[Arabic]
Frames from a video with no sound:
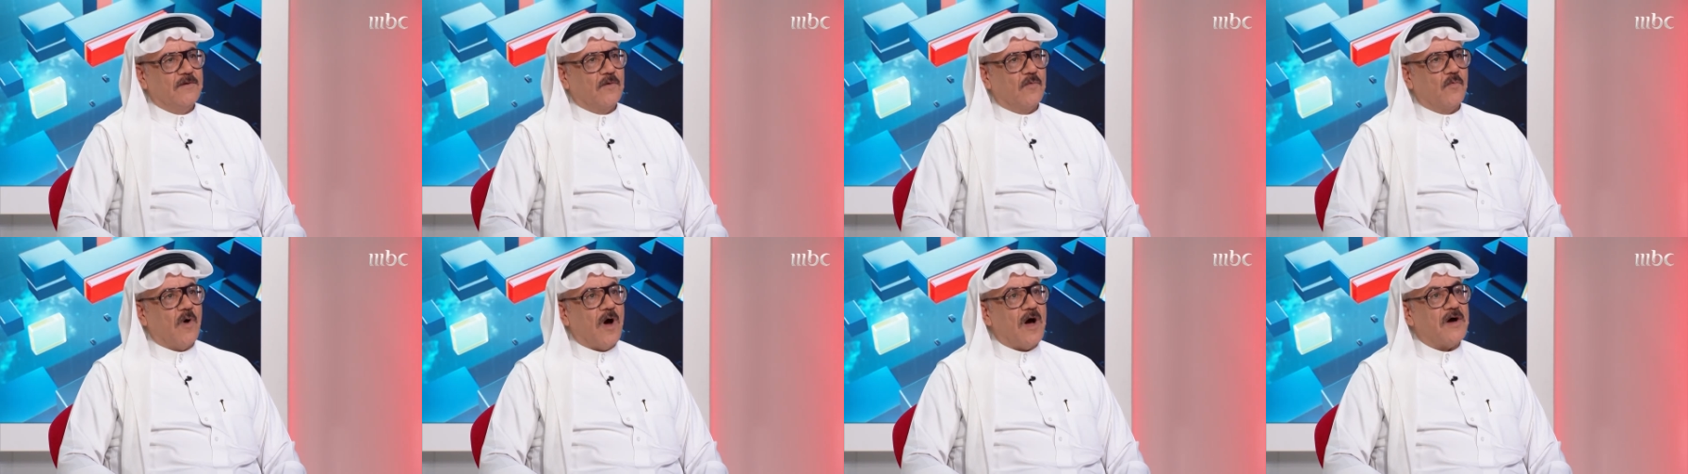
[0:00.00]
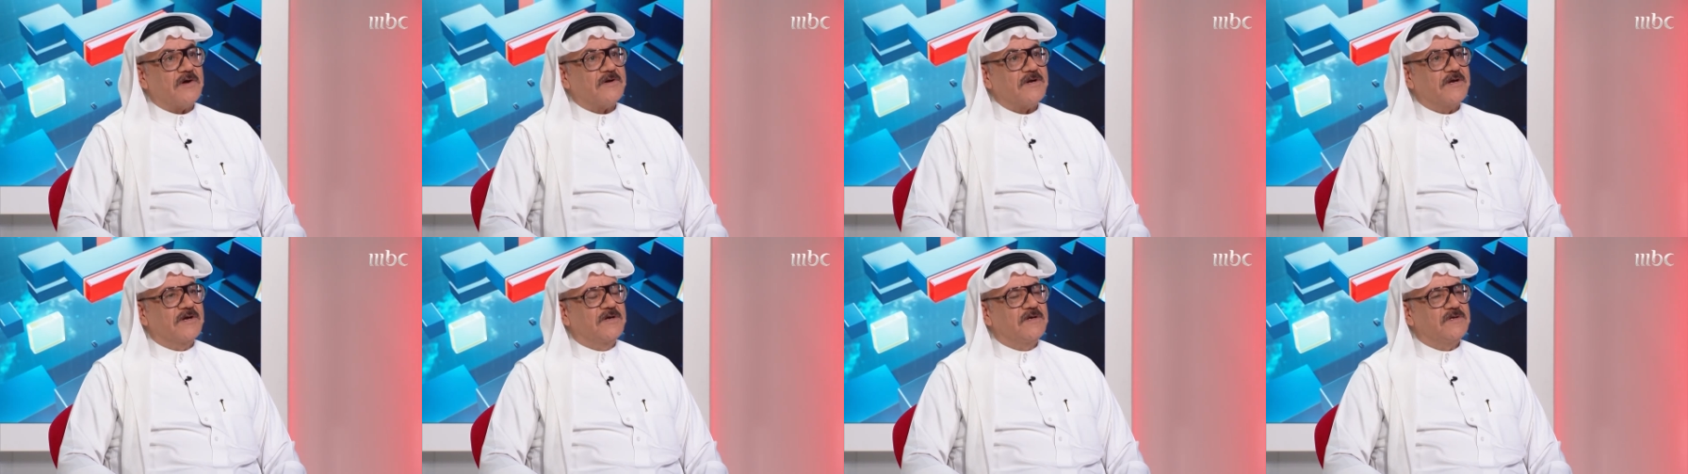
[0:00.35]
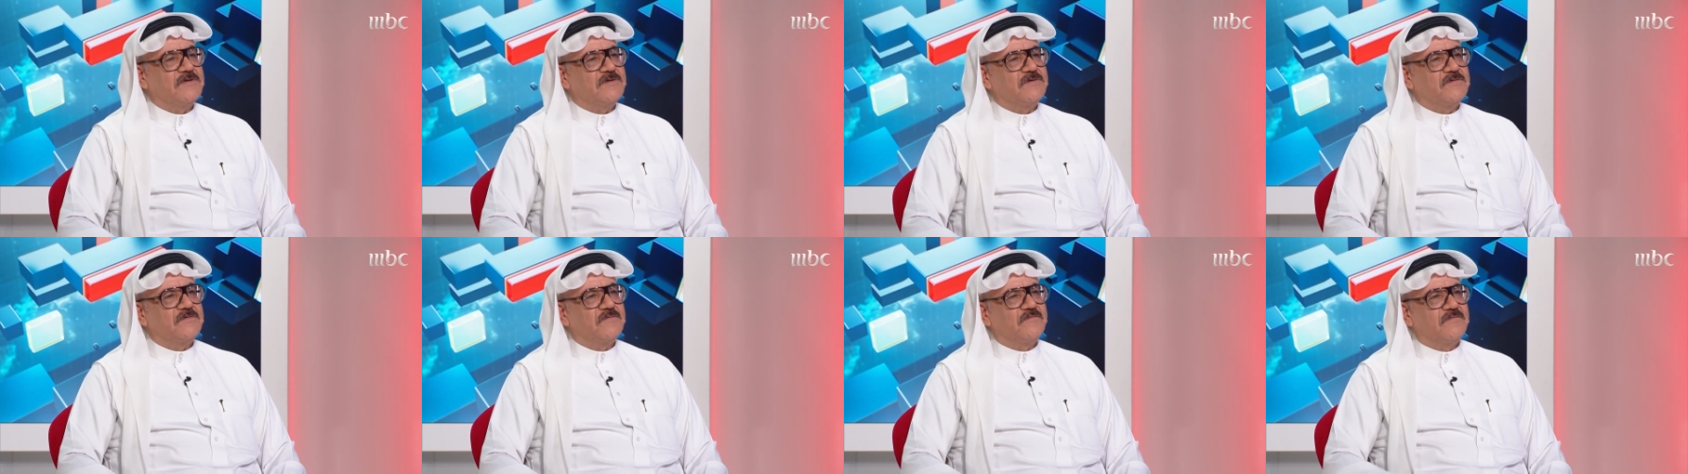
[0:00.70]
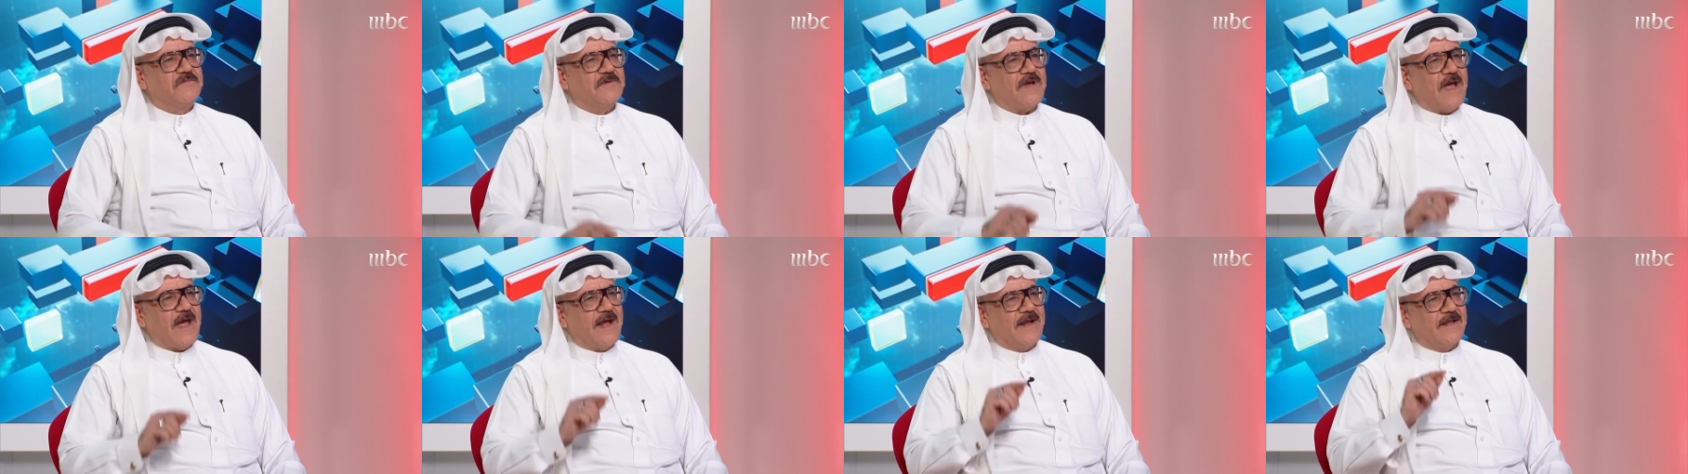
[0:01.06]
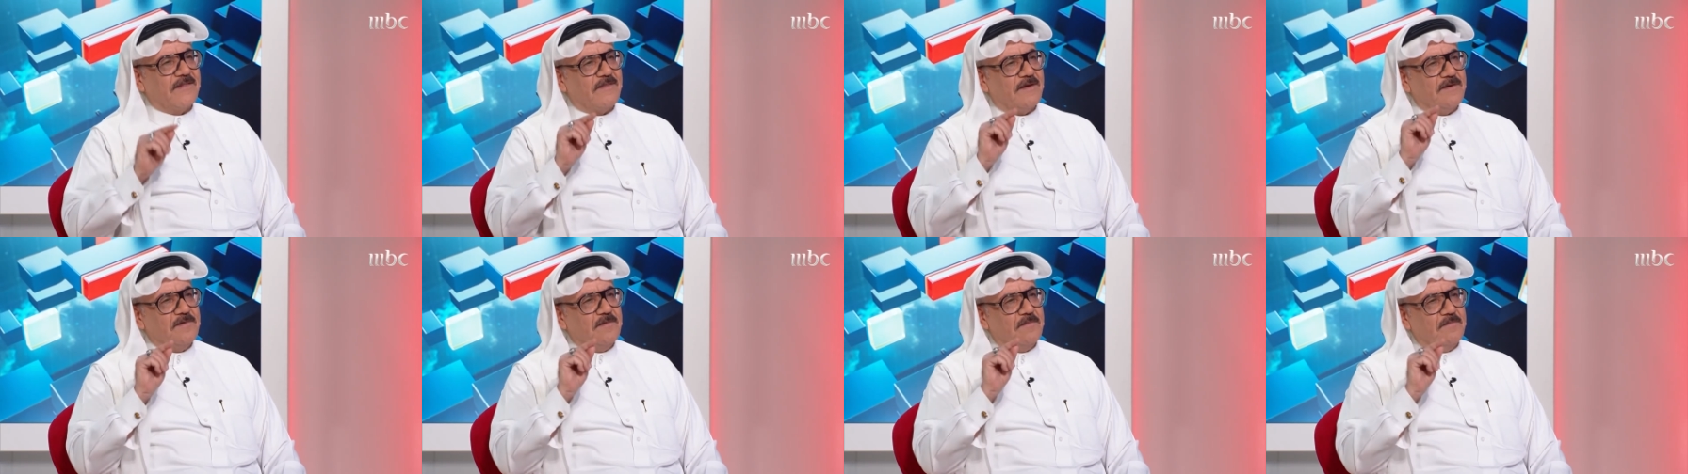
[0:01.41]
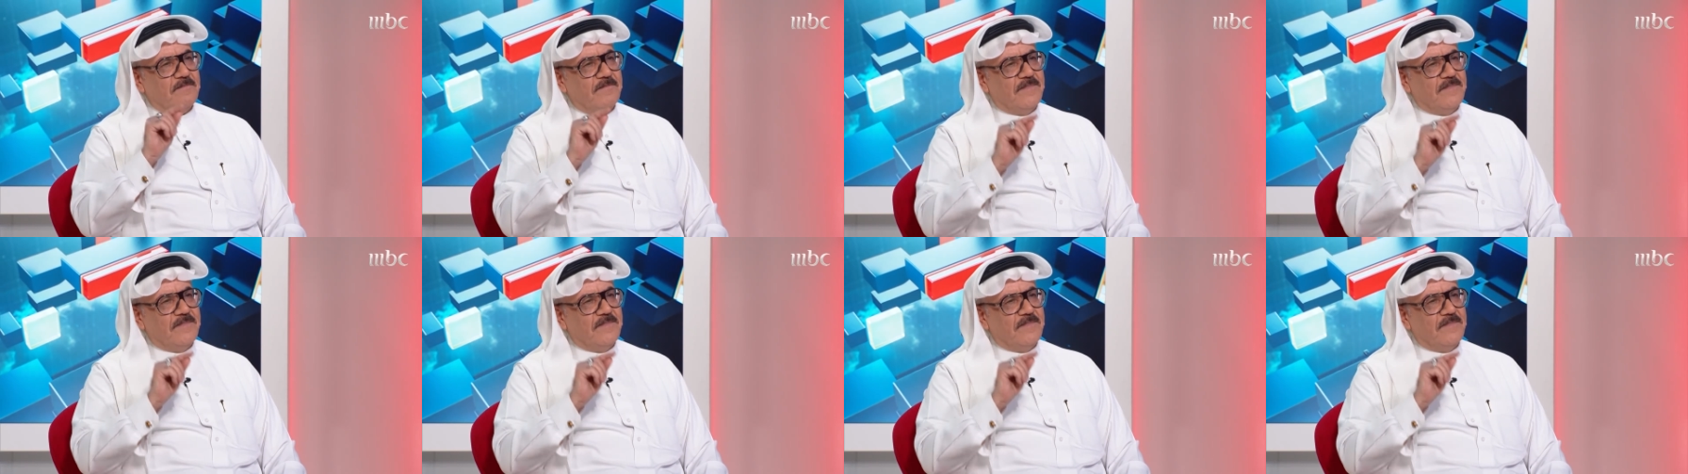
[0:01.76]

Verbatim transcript: واركز في ايضا